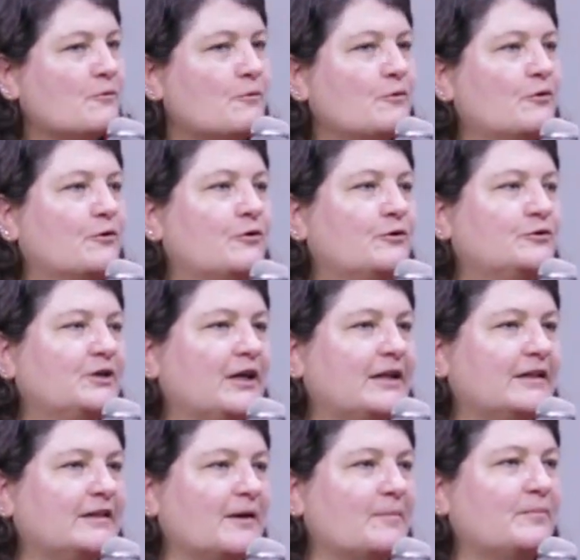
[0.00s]
uno no
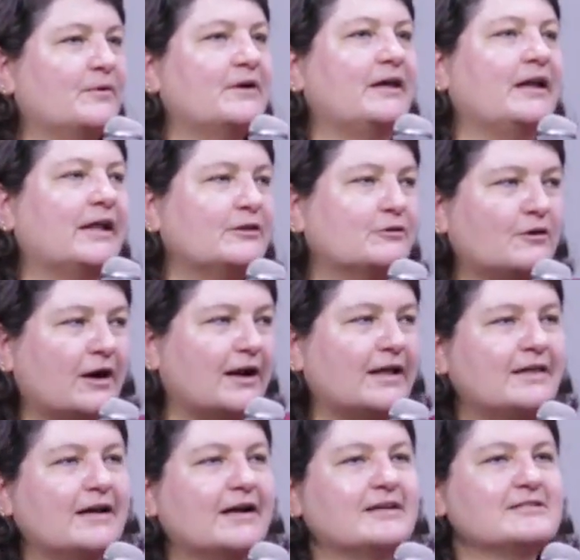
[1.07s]
tiene tiempo de ir a tocar
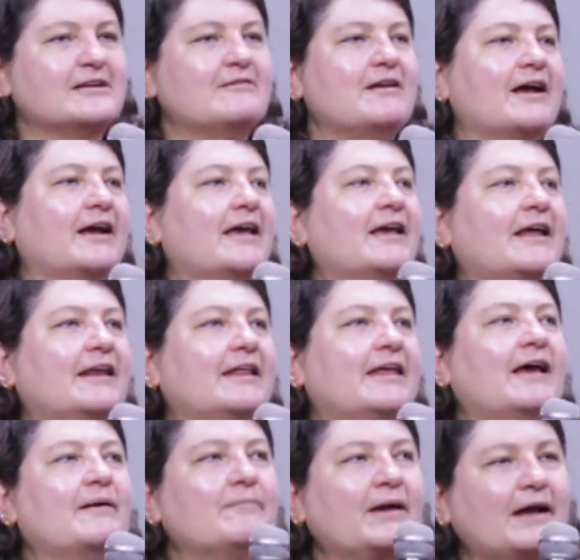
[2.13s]
allá a Casablanca y que le
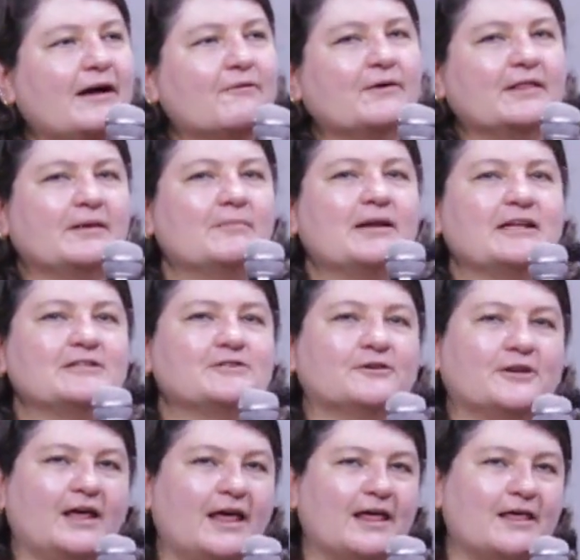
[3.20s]
digan, venga, cuénteme la
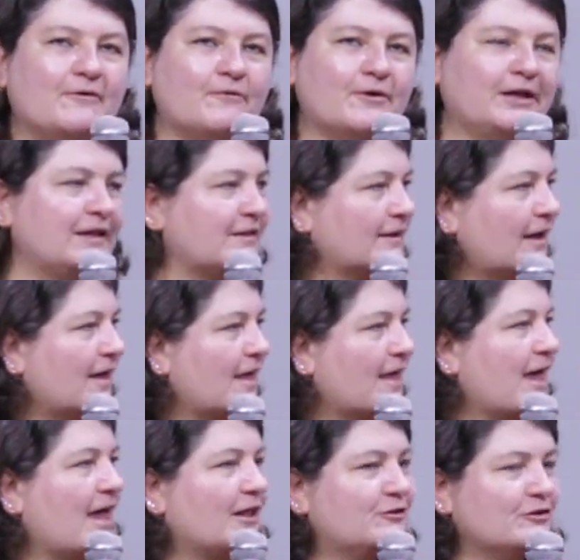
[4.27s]
historia de Deborita.
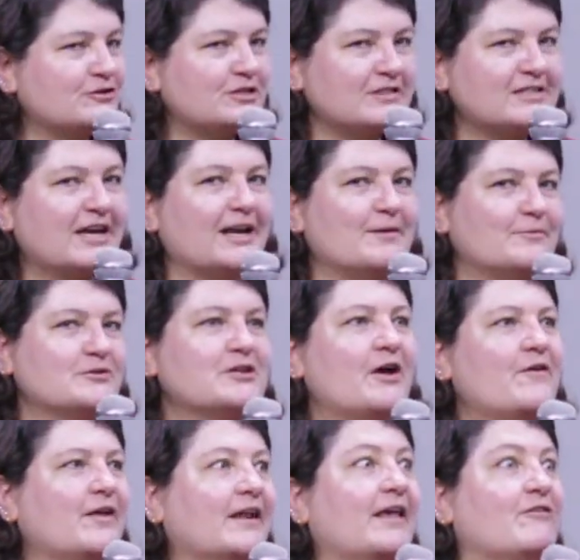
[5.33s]
Entonces queremos
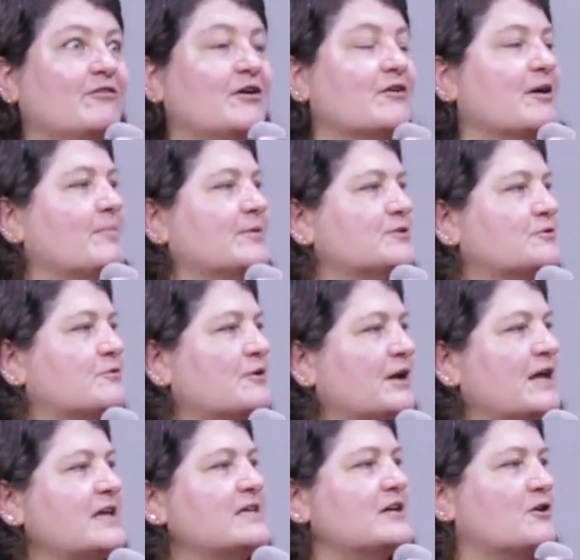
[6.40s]
saber qué fue lo que pasó con
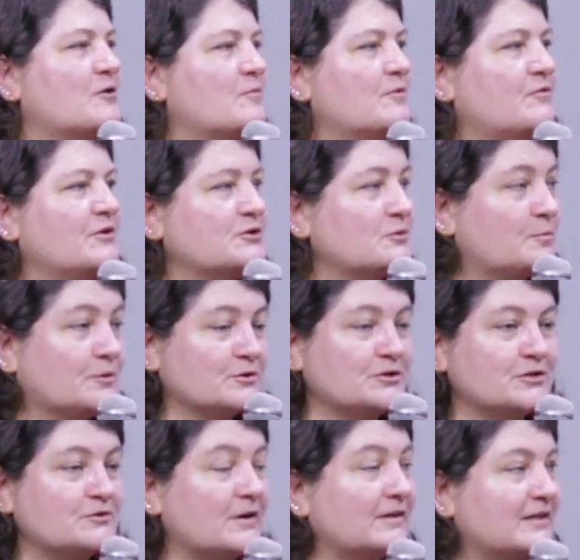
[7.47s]
ella, cómo fue su
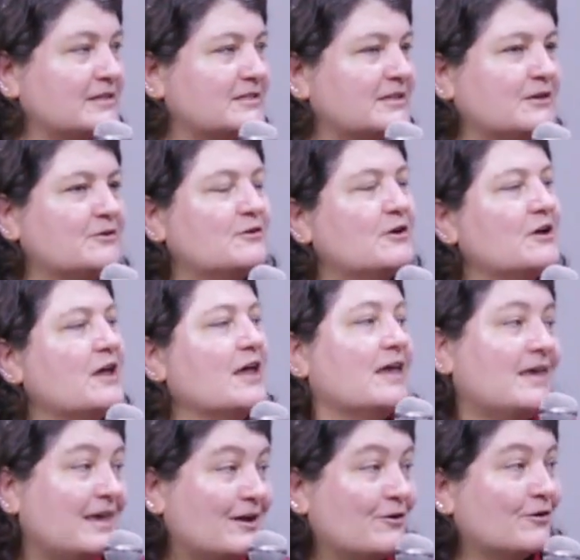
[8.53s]
proceso artístico
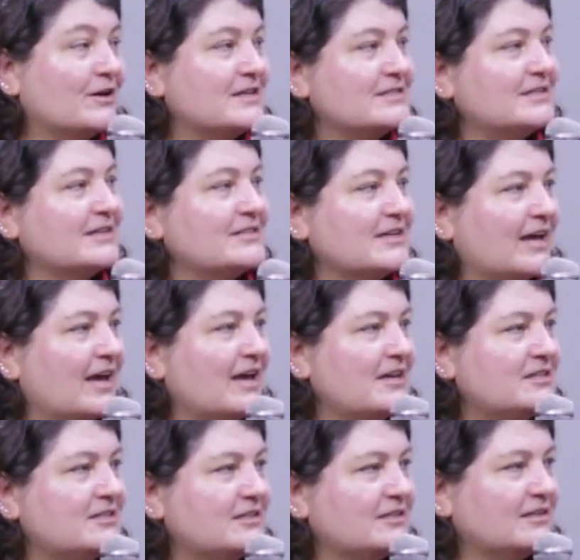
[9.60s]
y con este
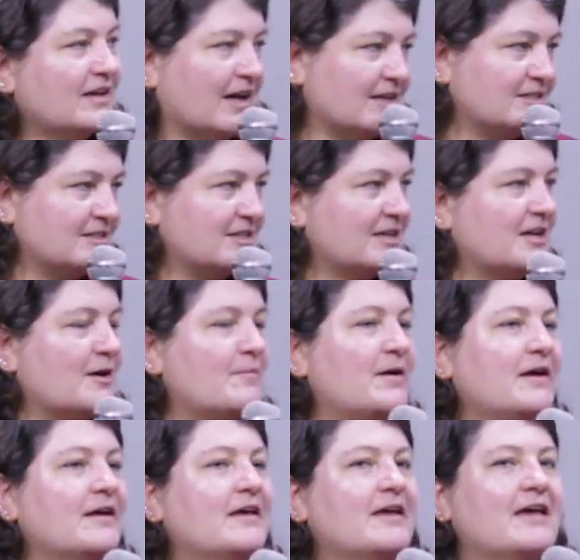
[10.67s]
sketch, así se llama,